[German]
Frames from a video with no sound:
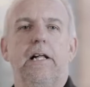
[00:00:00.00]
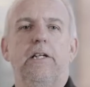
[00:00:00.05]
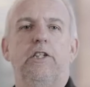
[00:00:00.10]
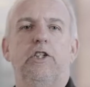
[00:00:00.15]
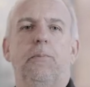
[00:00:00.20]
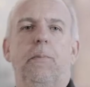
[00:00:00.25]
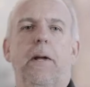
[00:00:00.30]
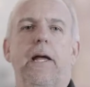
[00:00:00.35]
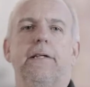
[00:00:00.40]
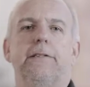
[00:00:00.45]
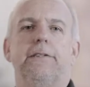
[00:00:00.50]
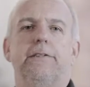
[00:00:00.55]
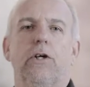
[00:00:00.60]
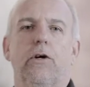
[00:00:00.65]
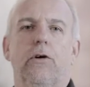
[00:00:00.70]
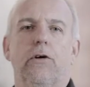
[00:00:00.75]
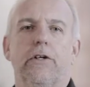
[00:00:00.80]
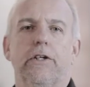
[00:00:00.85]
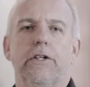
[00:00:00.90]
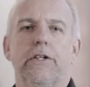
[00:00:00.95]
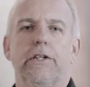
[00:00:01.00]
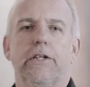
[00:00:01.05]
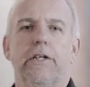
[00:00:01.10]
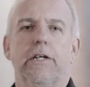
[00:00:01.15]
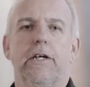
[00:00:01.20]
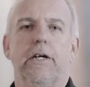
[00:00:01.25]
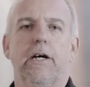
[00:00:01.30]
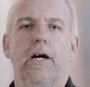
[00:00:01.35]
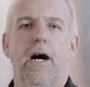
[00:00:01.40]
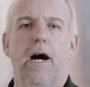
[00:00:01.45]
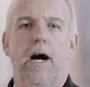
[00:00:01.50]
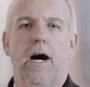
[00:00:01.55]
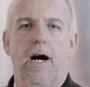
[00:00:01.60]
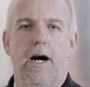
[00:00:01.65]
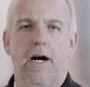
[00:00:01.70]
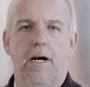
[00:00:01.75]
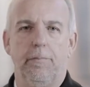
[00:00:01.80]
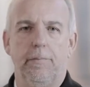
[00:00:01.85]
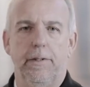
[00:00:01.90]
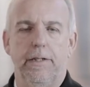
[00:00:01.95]
al spiezonsch.
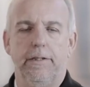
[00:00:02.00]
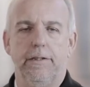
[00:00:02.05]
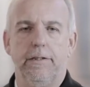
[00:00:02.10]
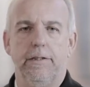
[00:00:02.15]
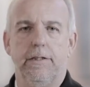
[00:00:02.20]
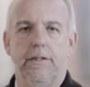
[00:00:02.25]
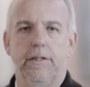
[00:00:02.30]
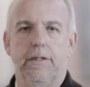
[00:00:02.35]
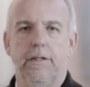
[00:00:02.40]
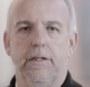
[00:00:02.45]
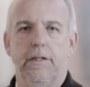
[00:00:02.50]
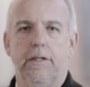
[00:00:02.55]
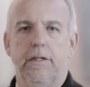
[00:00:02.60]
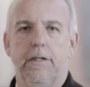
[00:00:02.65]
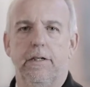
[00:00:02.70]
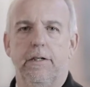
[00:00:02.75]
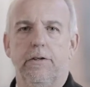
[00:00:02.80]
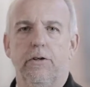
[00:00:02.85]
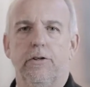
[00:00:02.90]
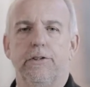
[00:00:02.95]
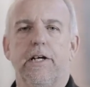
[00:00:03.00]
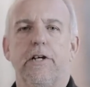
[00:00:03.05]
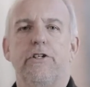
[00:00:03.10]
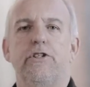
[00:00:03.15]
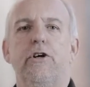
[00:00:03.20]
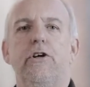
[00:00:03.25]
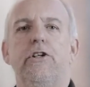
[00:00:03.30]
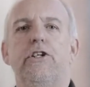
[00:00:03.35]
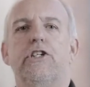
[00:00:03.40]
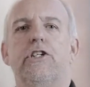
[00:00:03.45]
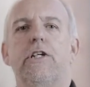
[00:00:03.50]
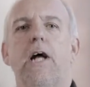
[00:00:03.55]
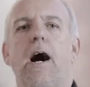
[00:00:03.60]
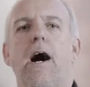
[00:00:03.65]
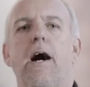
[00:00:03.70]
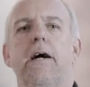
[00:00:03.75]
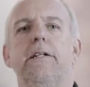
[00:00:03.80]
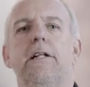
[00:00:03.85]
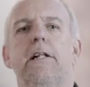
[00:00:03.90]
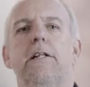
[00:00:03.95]
Amen. Nos adjut
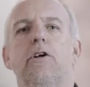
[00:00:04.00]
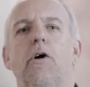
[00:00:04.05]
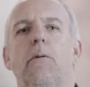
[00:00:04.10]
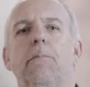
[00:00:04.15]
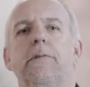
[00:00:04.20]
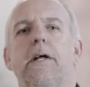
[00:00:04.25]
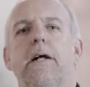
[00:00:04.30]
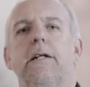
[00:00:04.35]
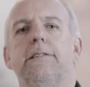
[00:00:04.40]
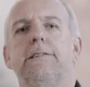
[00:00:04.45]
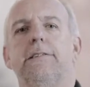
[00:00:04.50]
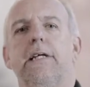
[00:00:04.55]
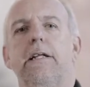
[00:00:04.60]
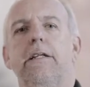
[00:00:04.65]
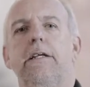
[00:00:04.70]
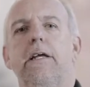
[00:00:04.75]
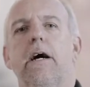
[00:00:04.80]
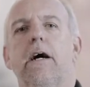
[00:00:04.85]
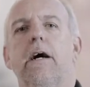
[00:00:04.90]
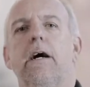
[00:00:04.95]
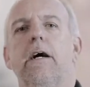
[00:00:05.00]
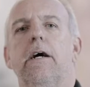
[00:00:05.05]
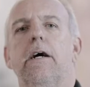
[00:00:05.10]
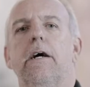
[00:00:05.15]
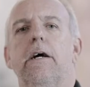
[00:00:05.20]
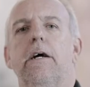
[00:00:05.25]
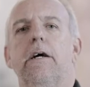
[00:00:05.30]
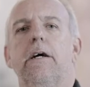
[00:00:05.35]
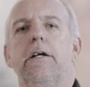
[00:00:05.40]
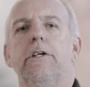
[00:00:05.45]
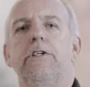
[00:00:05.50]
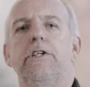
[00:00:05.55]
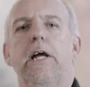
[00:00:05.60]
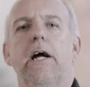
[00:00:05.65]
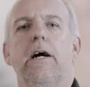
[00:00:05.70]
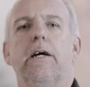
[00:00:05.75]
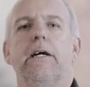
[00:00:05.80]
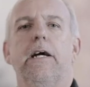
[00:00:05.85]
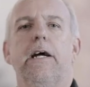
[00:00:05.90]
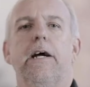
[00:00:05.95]
sta in nom dal senja,
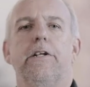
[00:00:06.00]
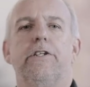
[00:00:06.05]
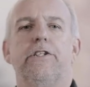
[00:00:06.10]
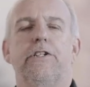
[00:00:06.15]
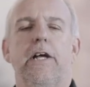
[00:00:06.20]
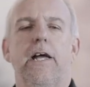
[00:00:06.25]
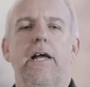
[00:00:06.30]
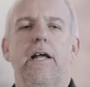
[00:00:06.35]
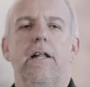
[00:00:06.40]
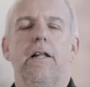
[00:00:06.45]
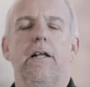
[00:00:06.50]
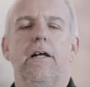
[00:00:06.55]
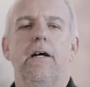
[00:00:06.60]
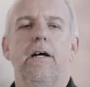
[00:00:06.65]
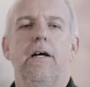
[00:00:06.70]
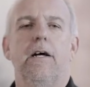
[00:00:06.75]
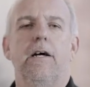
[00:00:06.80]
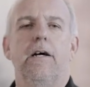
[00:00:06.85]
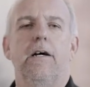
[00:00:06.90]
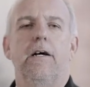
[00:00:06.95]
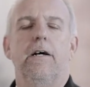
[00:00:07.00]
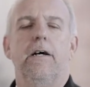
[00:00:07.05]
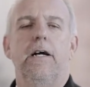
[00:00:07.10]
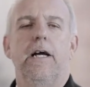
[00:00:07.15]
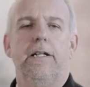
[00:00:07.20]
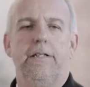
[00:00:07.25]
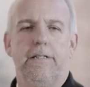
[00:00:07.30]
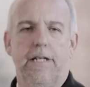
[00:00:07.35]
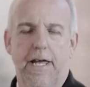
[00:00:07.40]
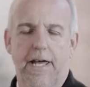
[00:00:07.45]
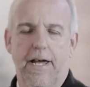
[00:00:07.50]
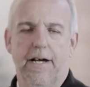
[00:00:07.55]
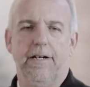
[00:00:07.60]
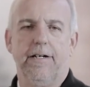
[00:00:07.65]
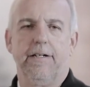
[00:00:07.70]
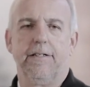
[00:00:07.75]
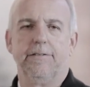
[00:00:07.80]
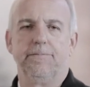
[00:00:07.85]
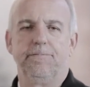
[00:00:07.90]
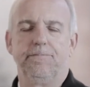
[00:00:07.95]
cia crea ciel et terra.